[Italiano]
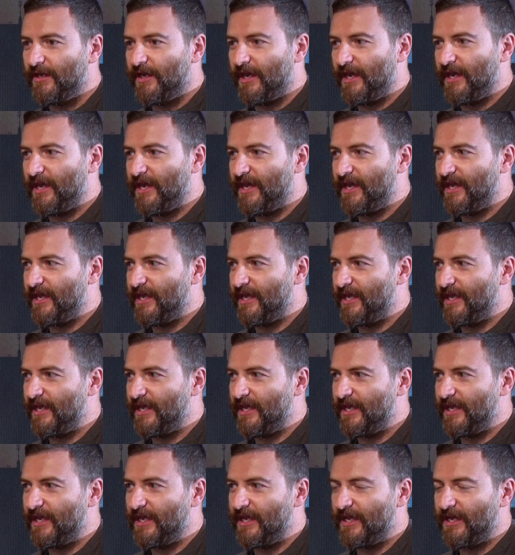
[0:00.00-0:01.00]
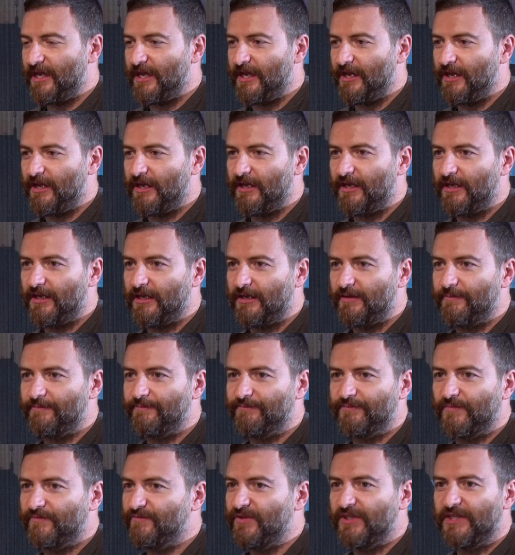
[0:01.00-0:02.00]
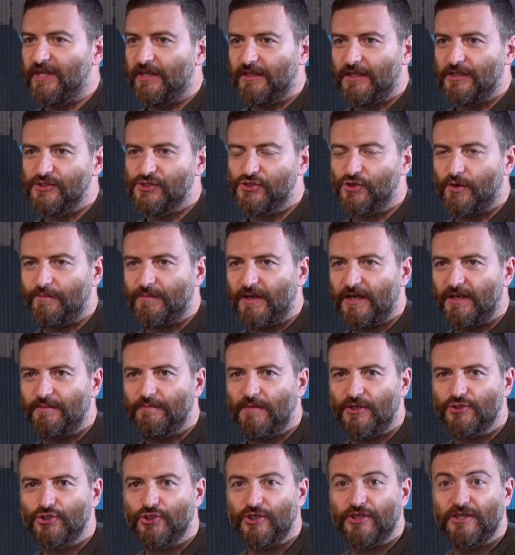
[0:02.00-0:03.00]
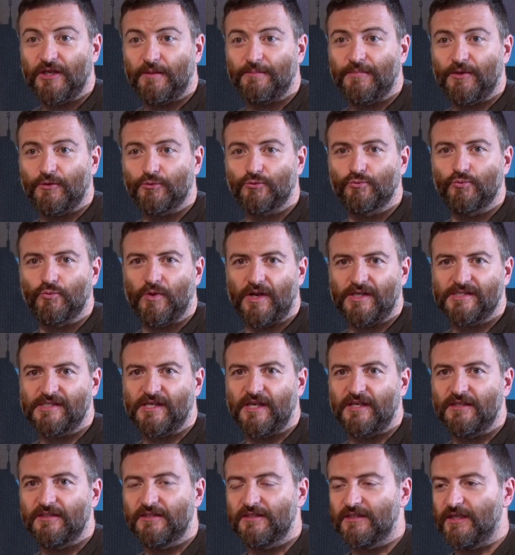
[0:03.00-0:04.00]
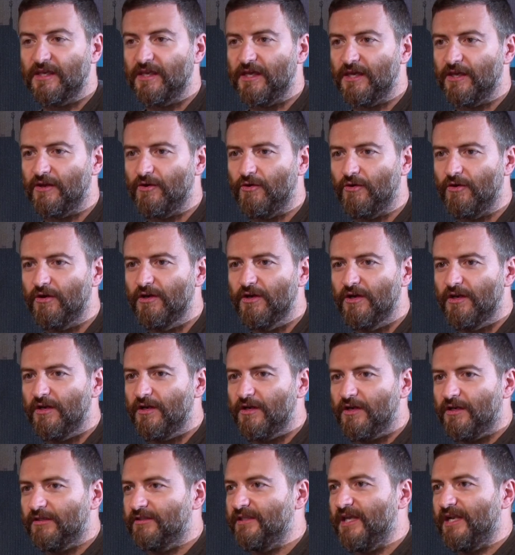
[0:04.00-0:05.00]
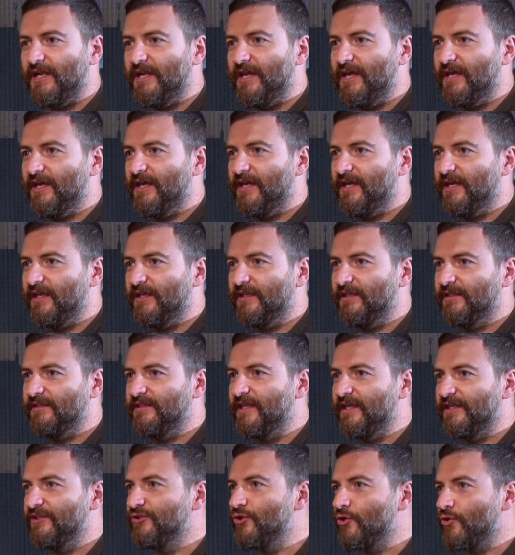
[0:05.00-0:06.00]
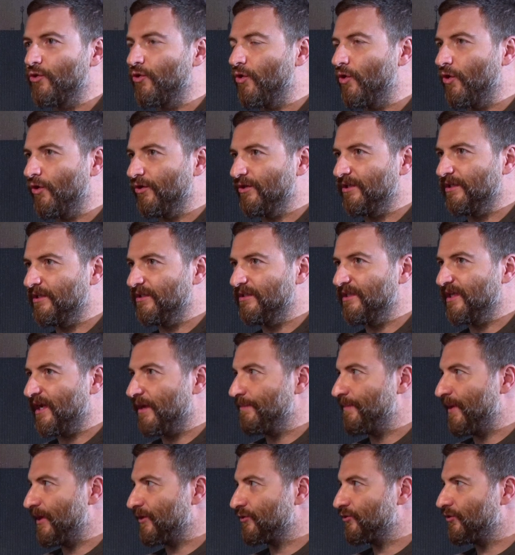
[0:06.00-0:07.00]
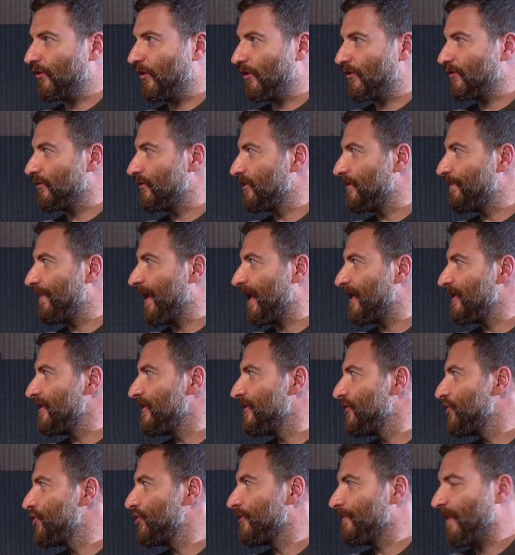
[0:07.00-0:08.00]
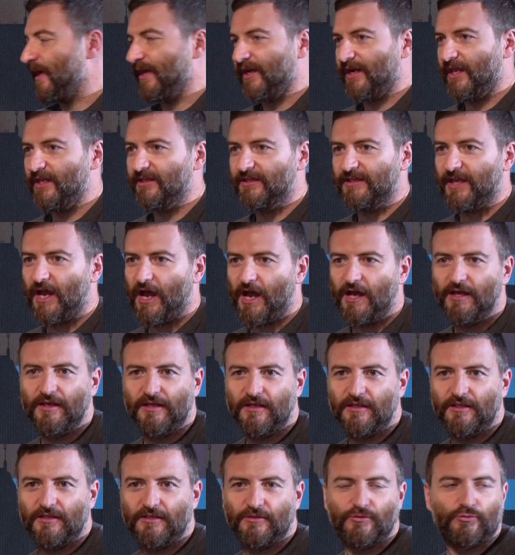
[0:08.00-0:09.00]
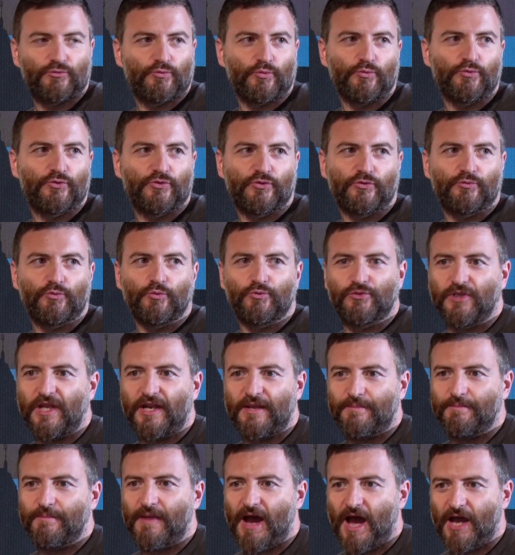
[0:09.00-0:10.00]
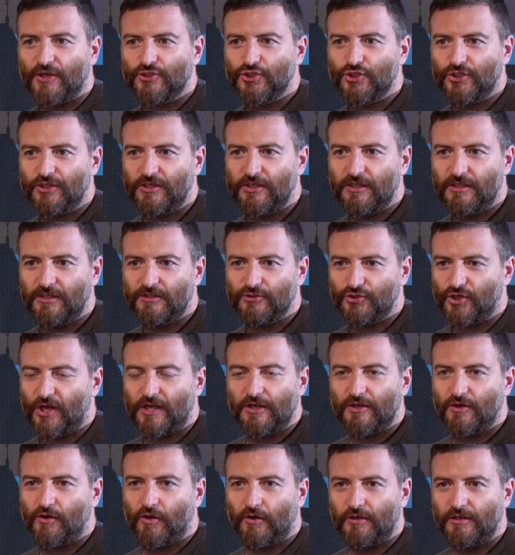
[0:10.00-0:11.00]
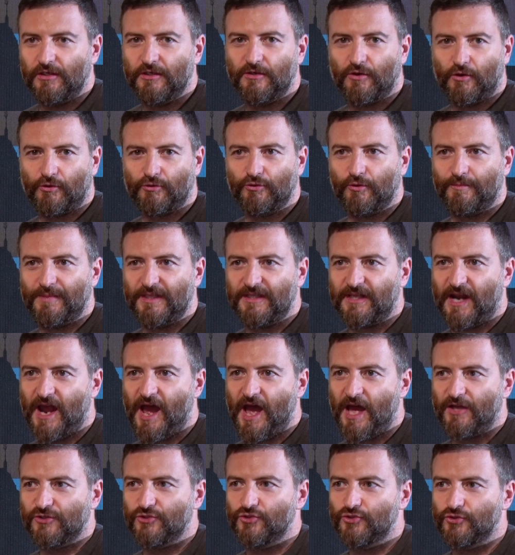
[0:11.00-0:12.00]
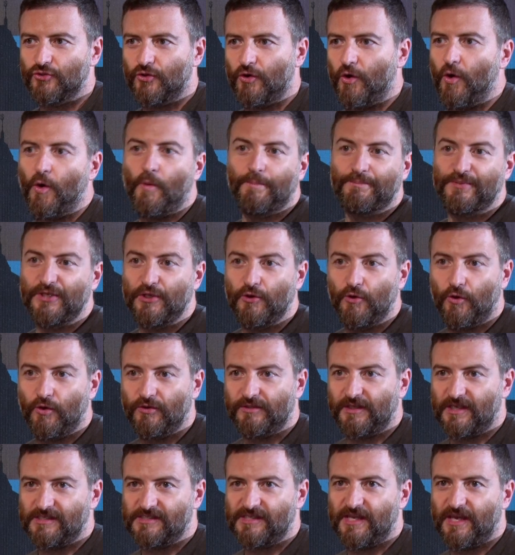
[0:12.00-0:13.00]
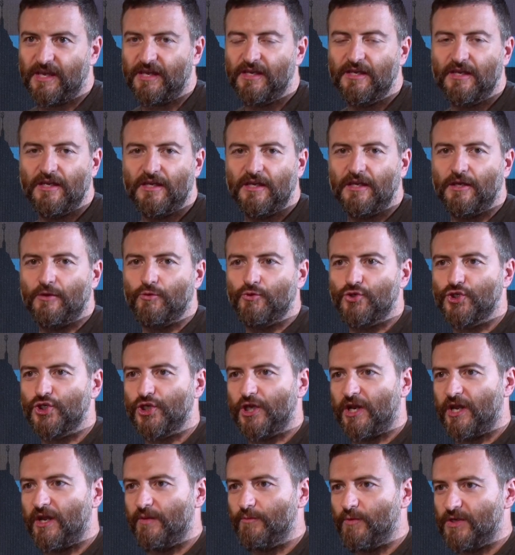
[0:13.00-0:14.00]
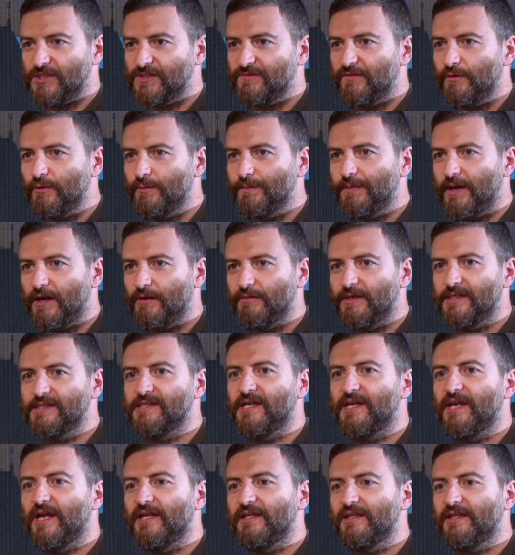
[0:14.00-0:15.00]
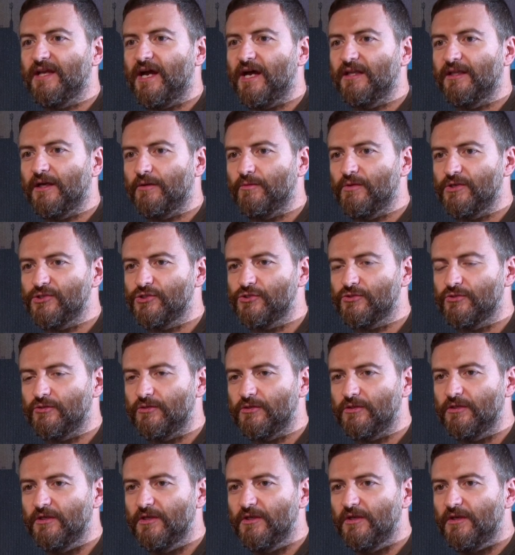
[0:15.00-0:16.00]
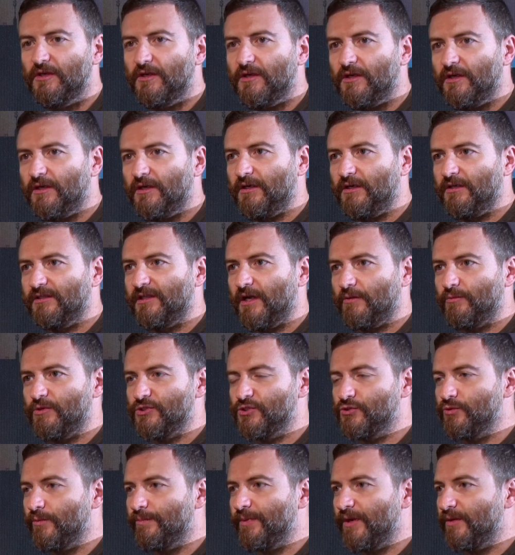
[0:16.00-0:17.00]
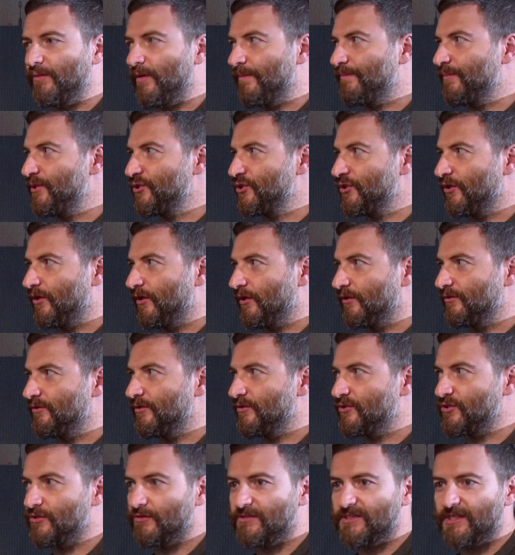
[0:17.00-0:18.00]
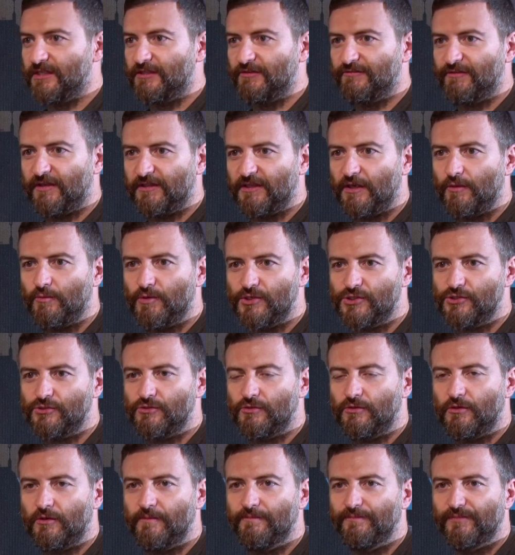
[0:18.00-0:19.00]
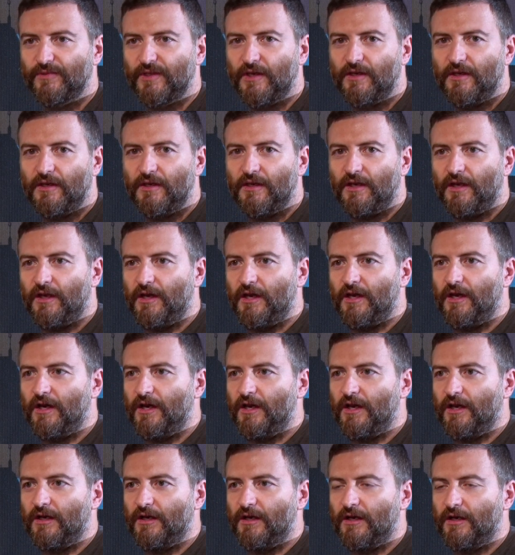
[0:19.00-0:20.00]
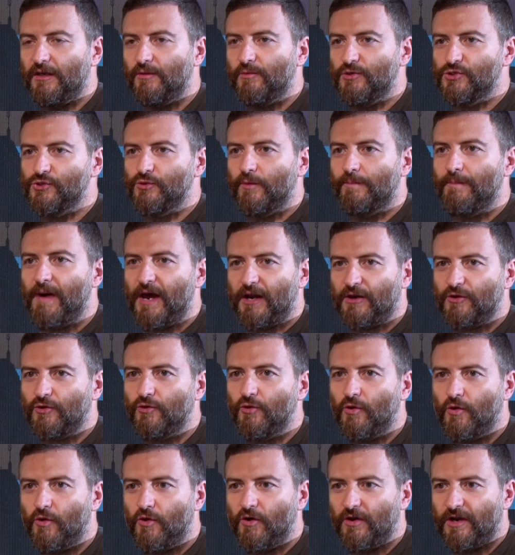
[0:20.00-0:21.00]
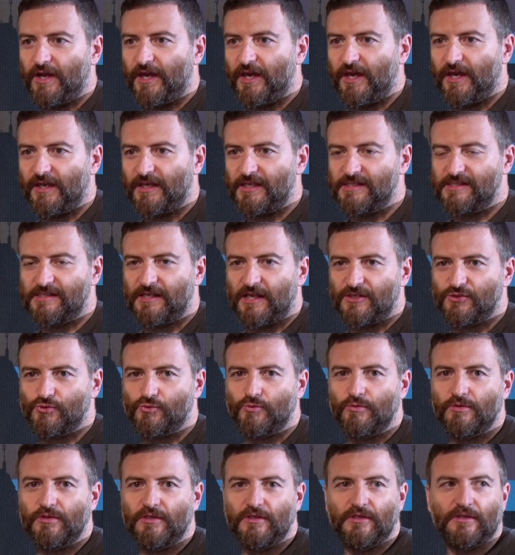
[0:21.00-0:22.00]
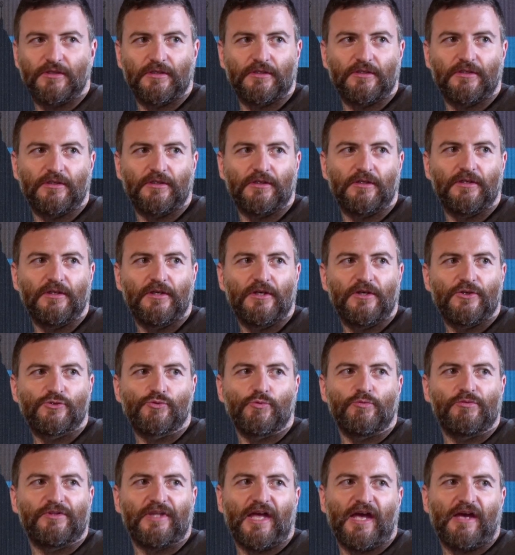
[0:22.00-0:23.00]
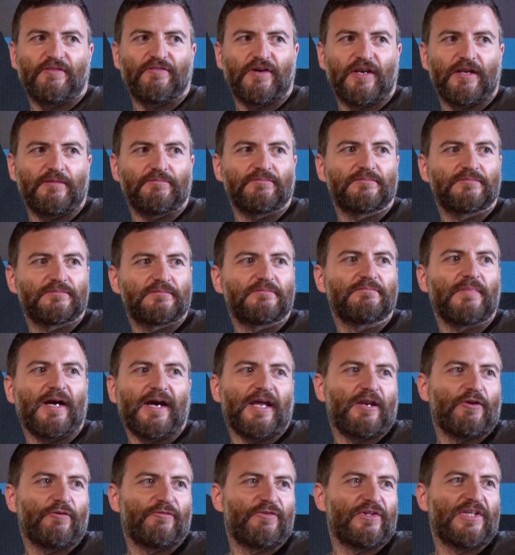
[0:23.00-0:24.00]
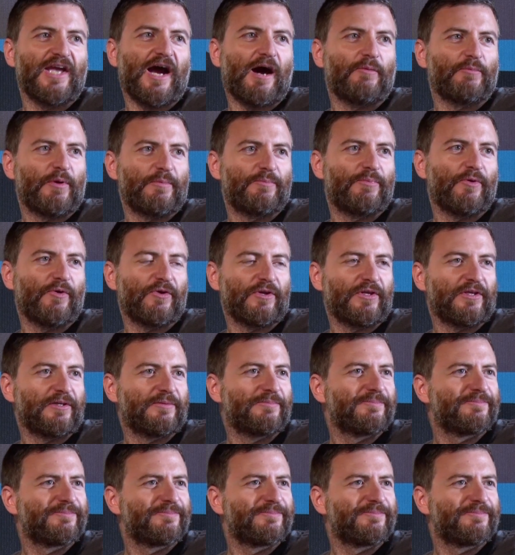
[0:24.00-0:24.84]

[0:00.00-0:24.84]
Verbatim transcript: E vedrete insomma le immagini di apertura, se è intero, delle, dei droni di repertorio di Parigi, ma in realtà tut, tutte le immagini, cioè il, il, cortometraggio o pilota, se riusciremo a sviluppare una serialità da questo, eh, da questo primo episodio, sono state fatte in questo, eh, in questo barcone che sta sul, sul Tevere. Magari lo vediamo non e oh, poi...